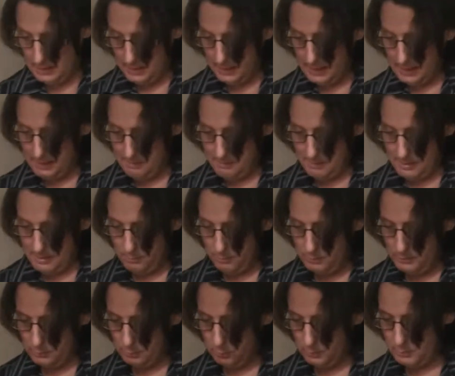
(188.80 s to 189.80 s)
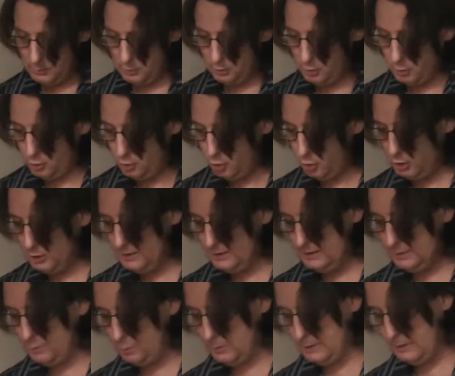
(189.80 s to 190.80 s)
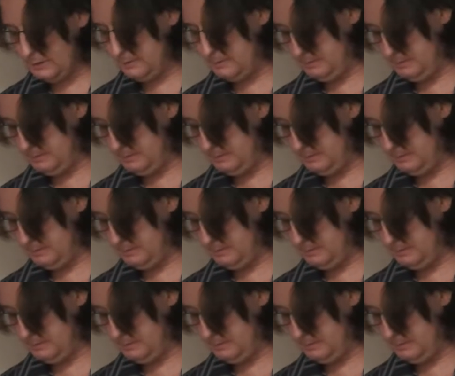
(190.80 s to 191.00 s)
Eh ben oui, toi, je suis un génie, toi.